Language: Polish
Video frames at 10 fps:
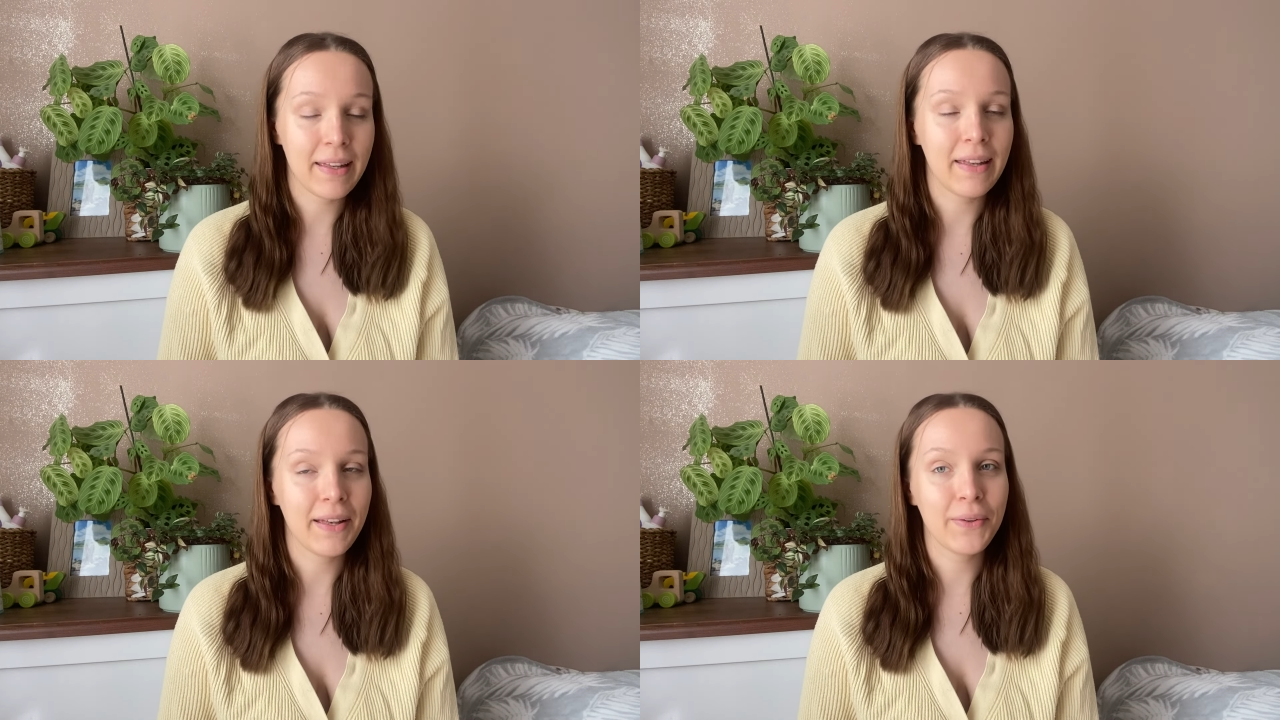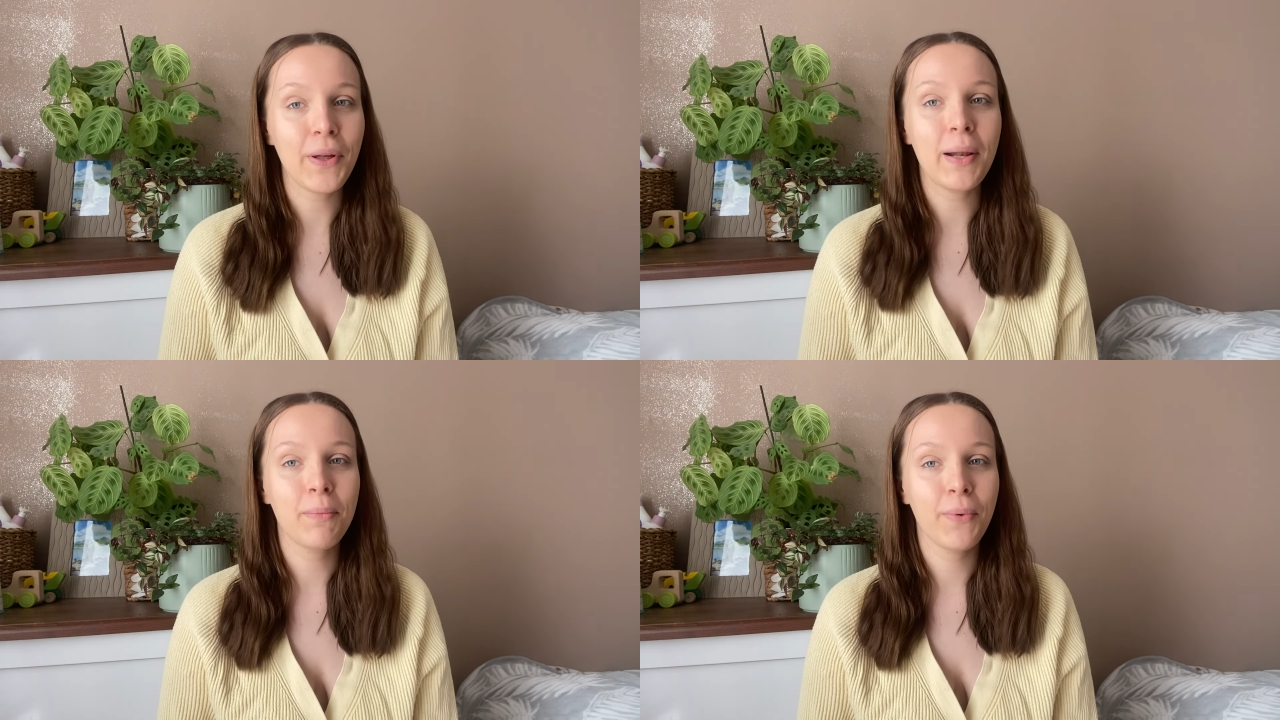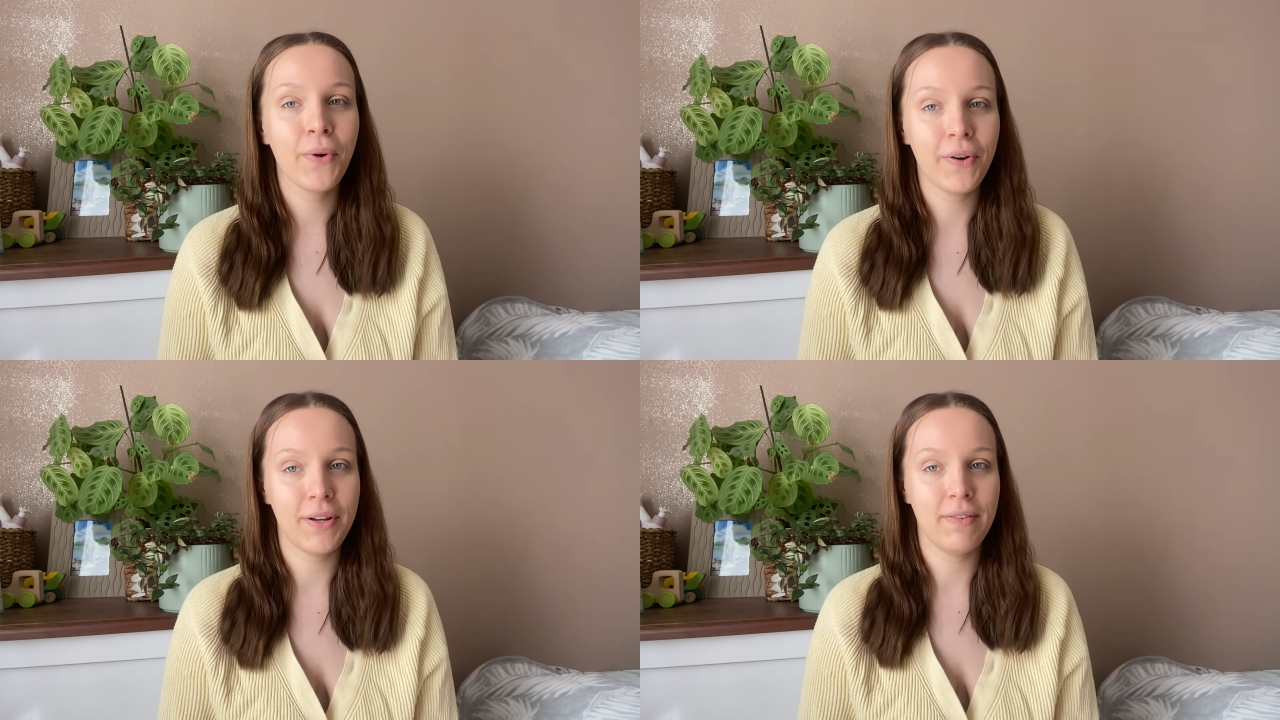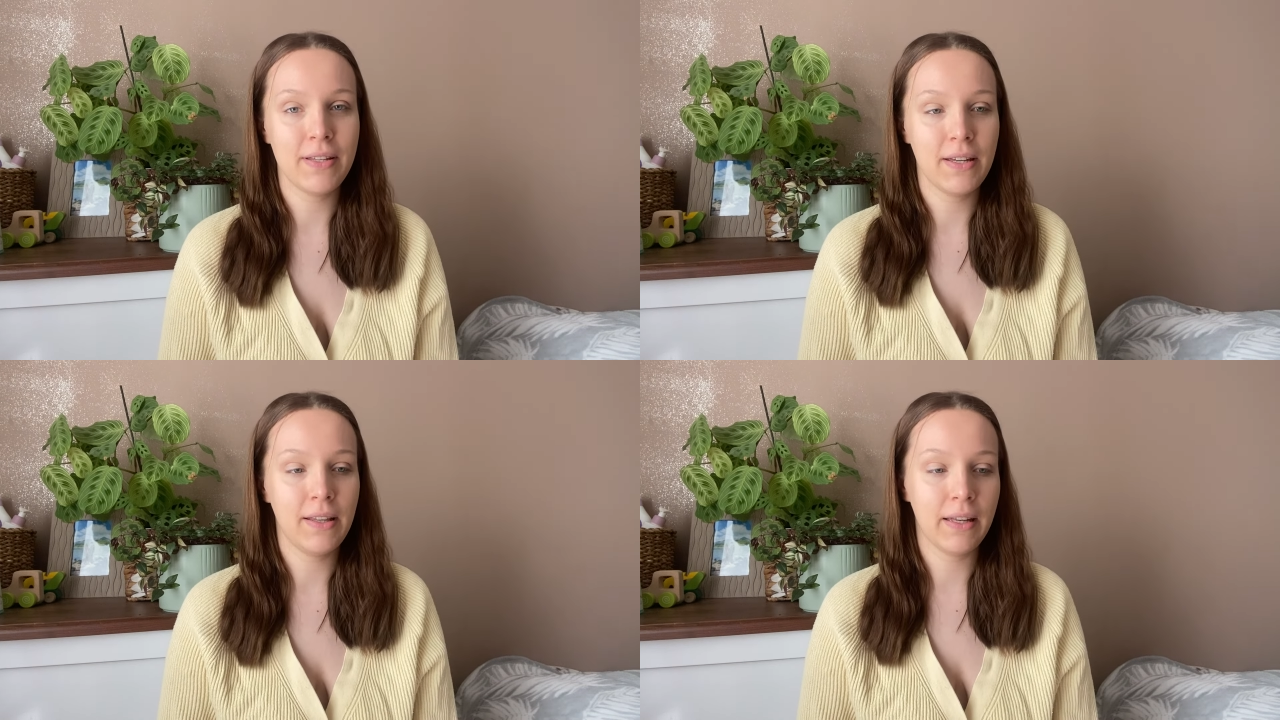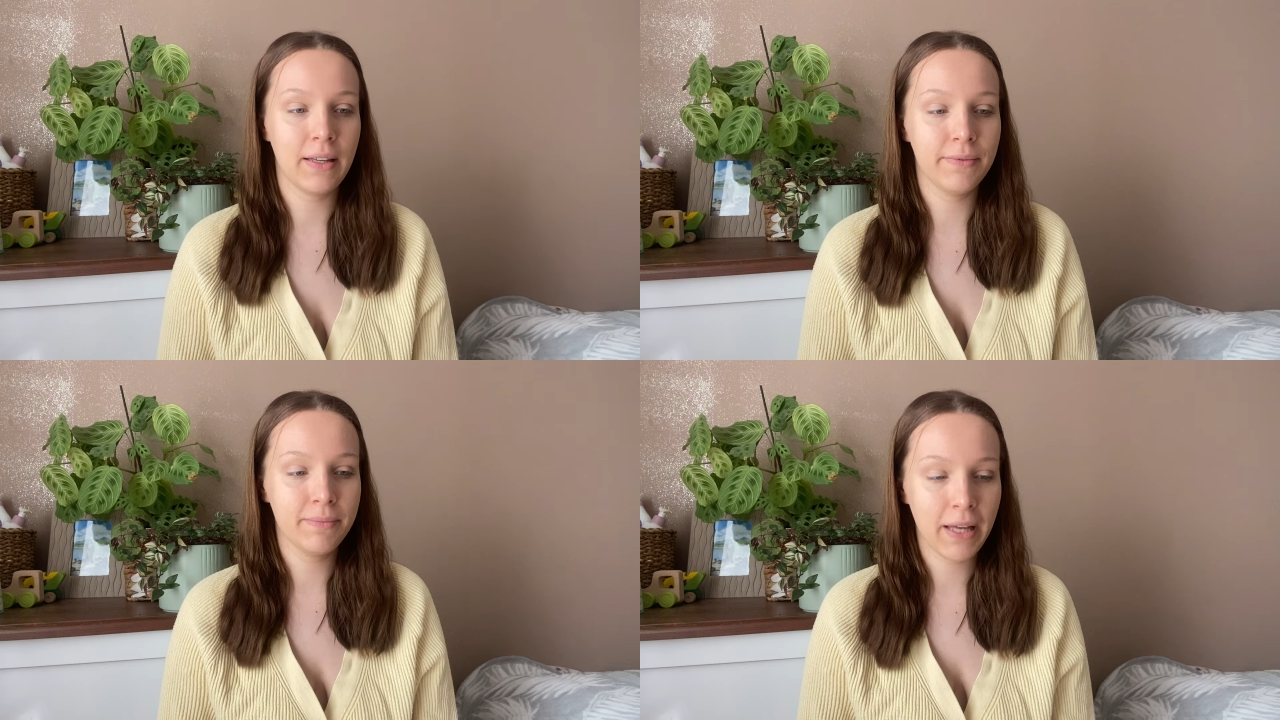jak Noel był chory, wiecie, i tak
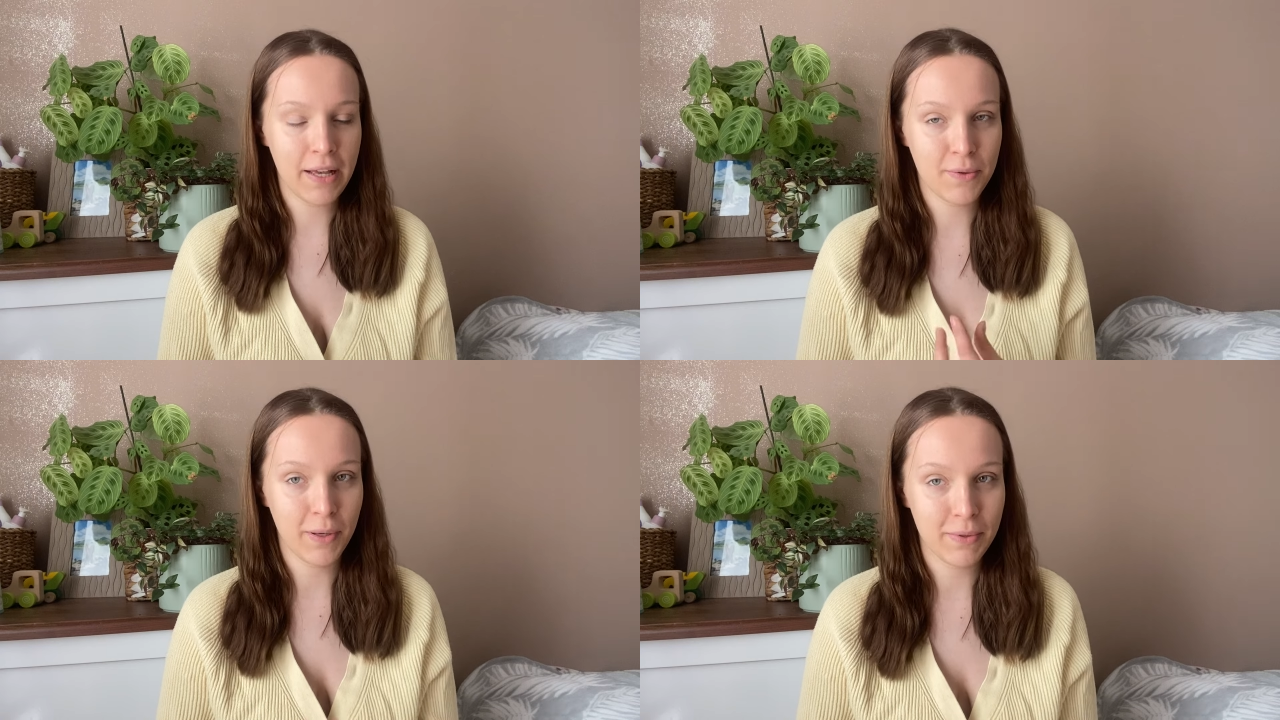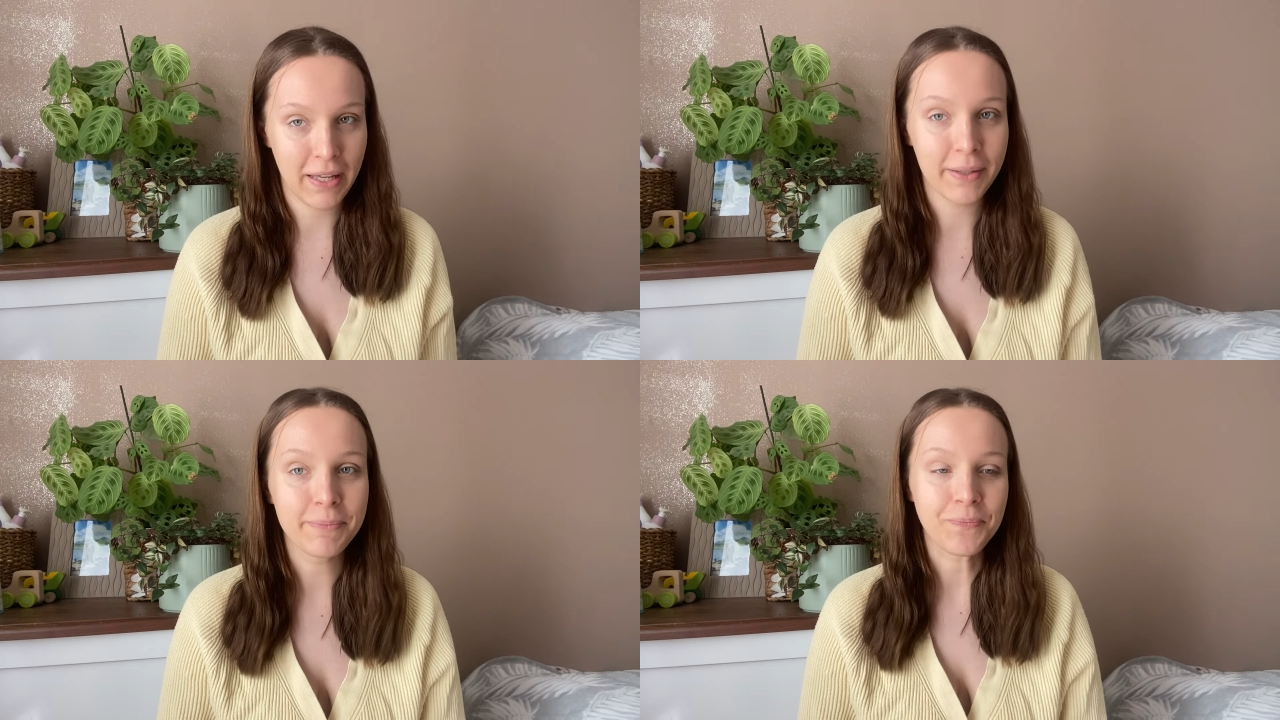kasłał, tak?